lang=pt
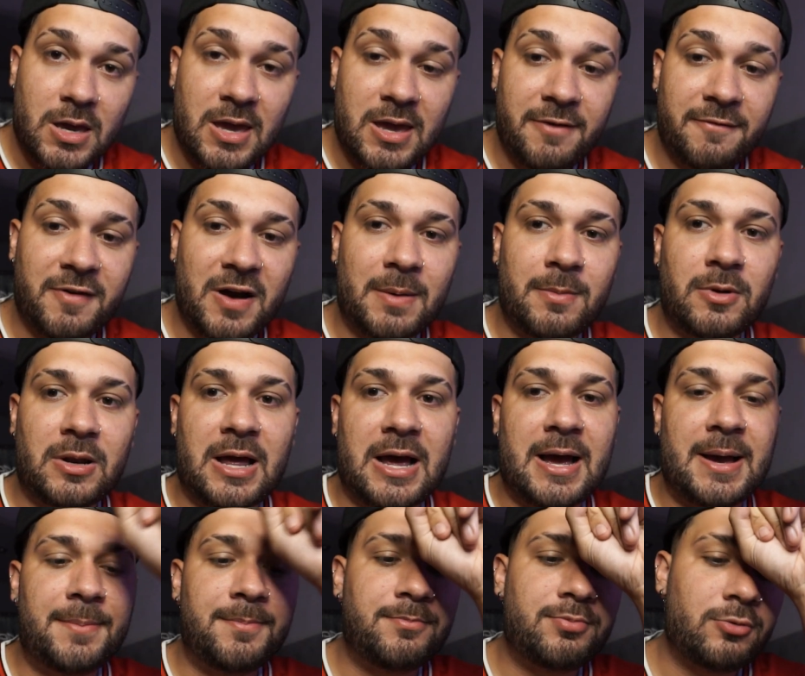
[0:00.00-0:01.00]
E vamos
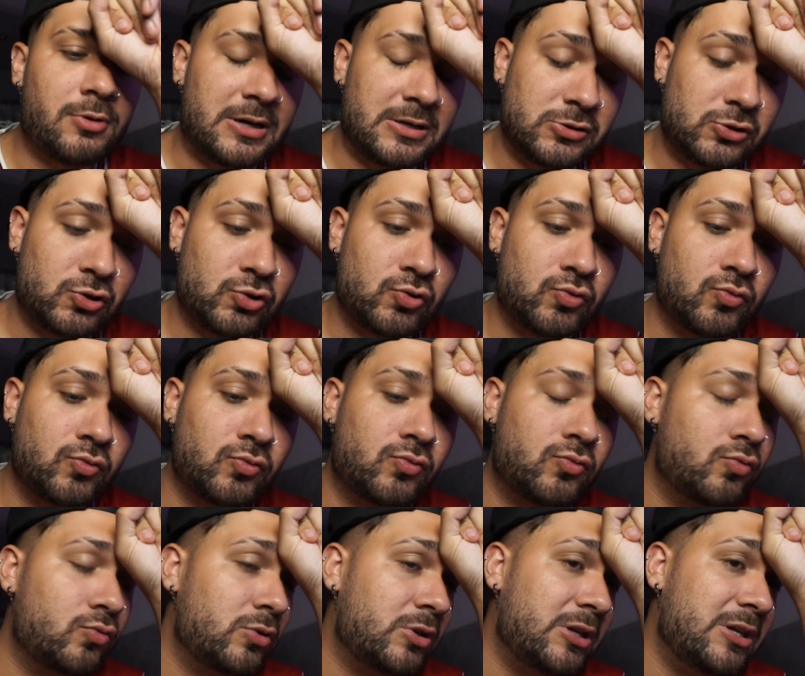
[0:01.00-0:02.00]
lá pro
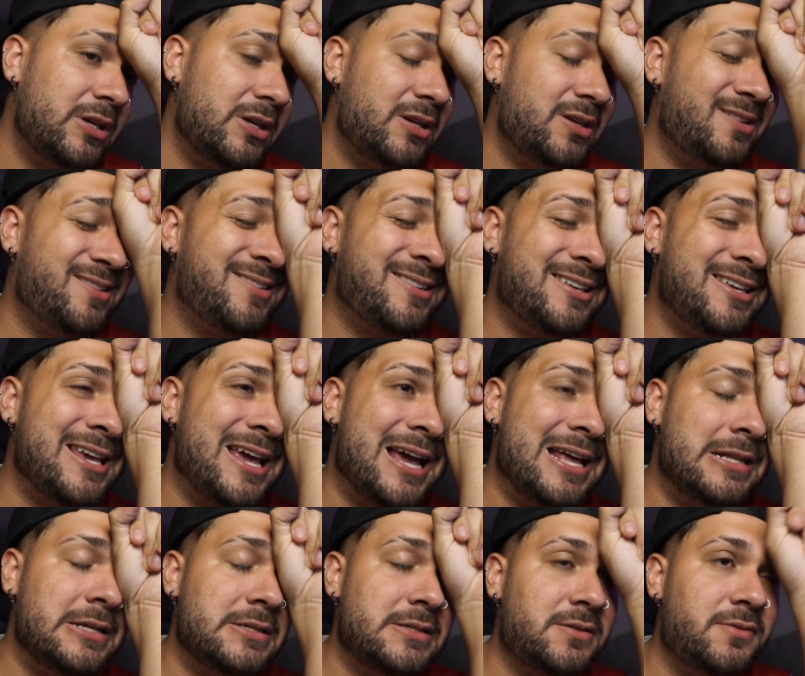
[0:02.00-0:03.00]
assunto que, que é
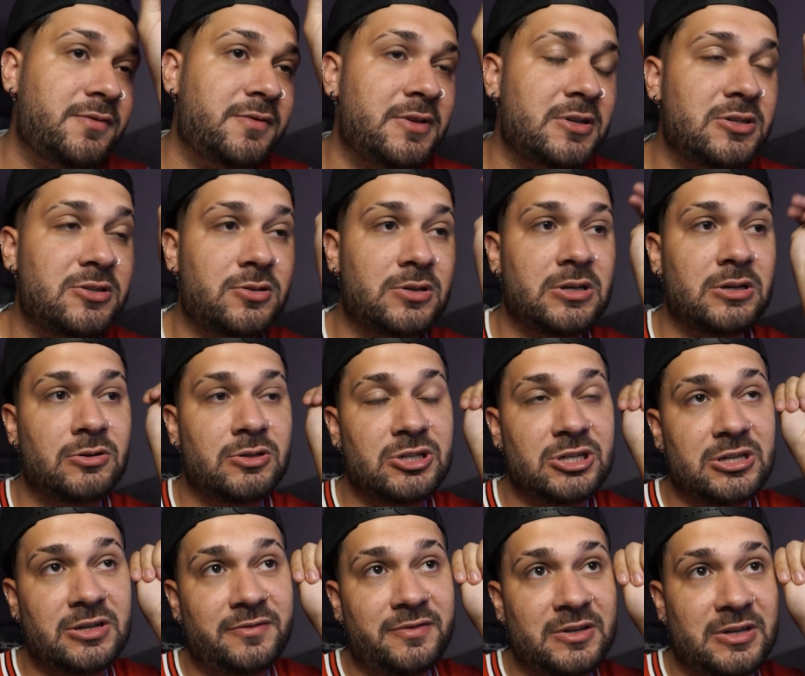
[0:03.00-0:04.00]
desse vídeo que eu
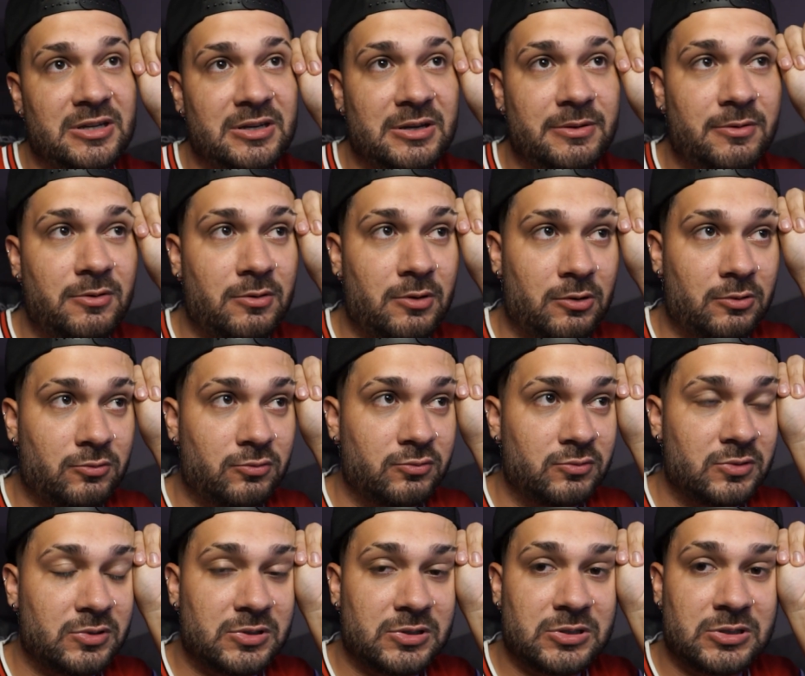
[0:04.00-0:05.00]
tive
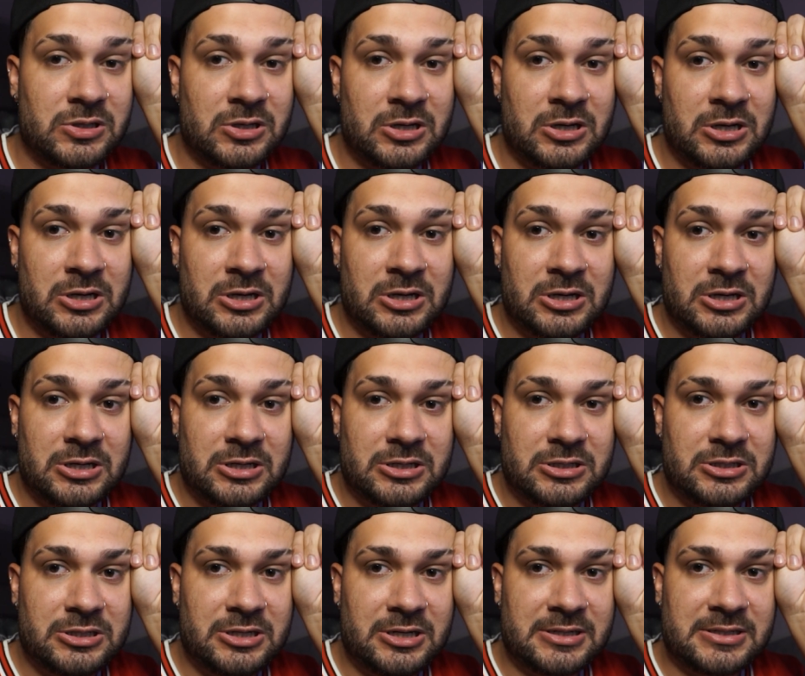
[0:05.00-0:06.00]
alguns
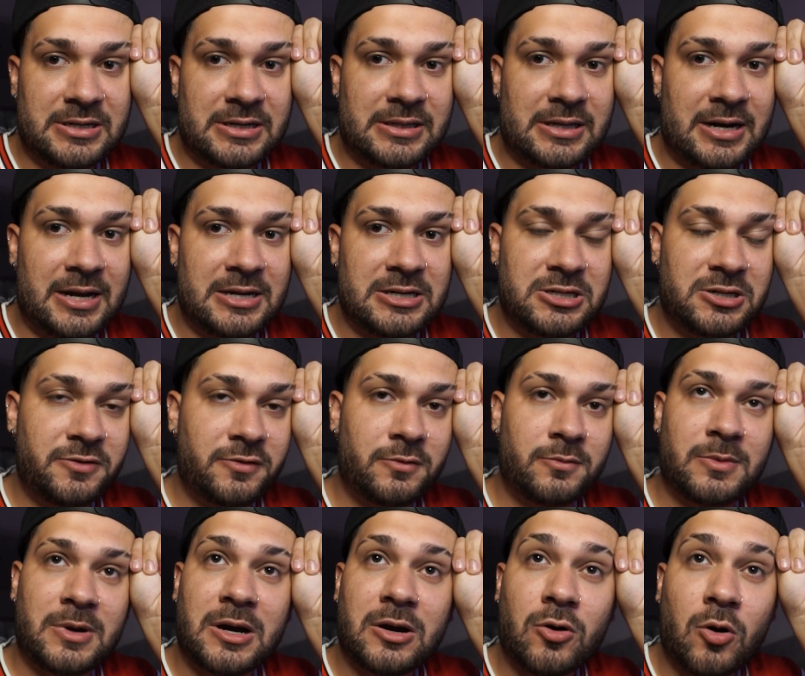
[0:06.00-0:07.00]
dias atrás tive
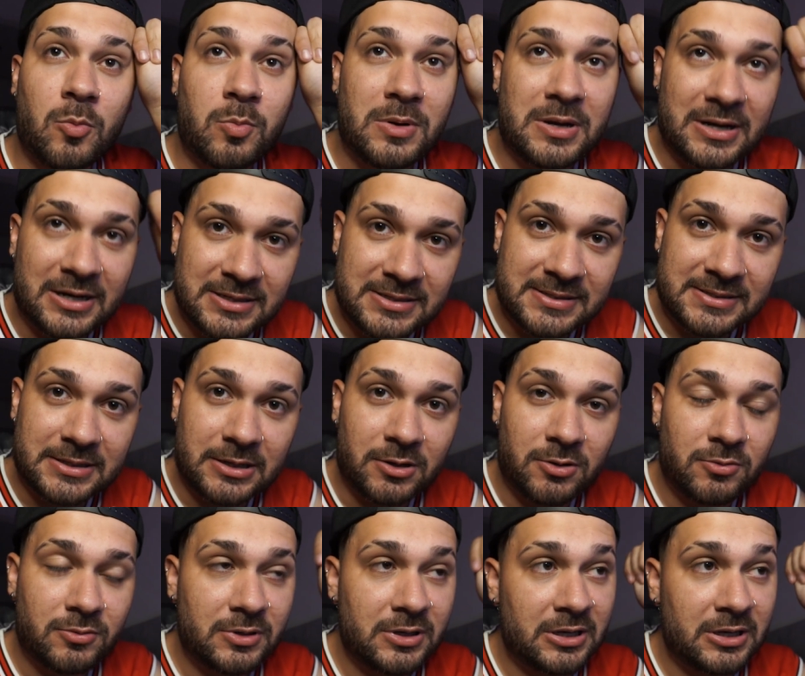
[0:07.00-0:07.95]
uma complicação